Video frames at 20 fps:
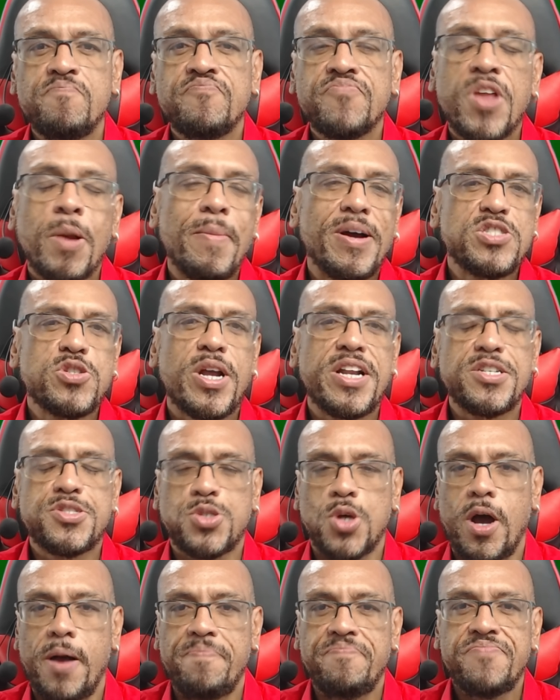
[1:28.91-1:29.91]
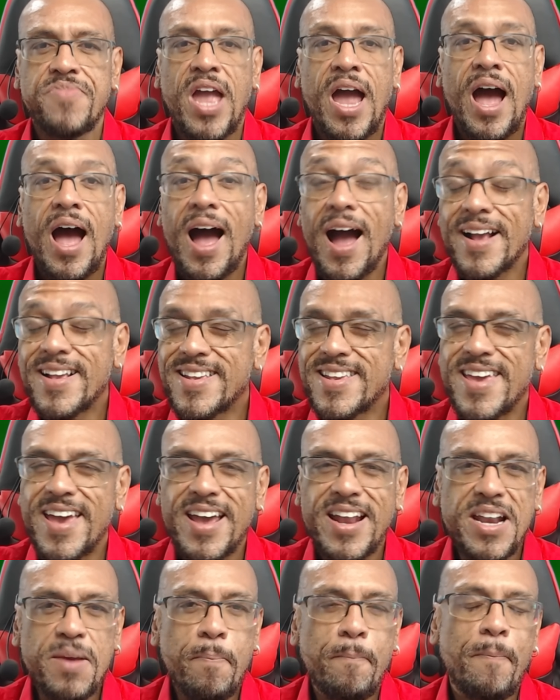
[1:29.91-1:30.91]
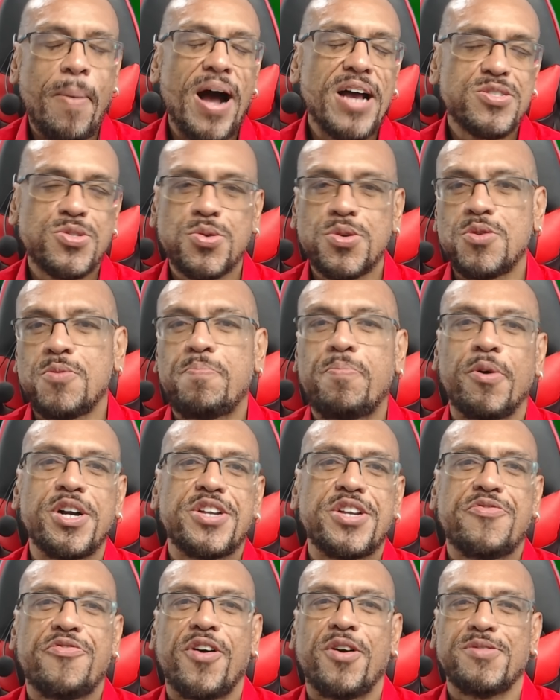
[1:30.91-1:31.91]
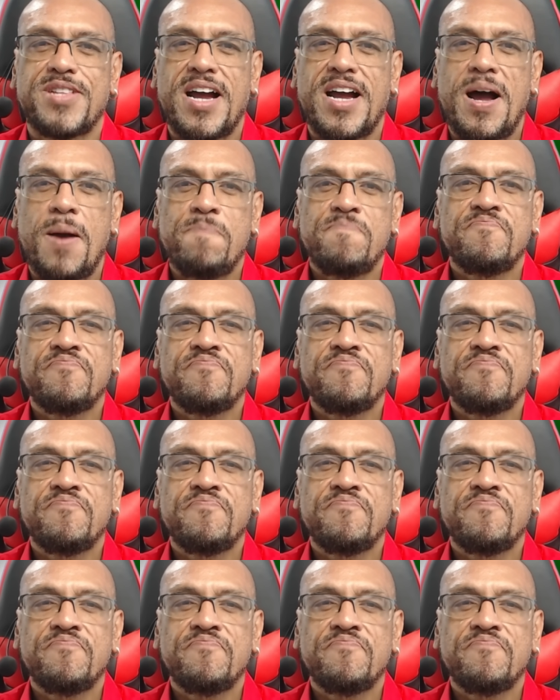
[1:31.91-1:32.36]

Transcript: Mas olha só, aquele passo não pode faltar.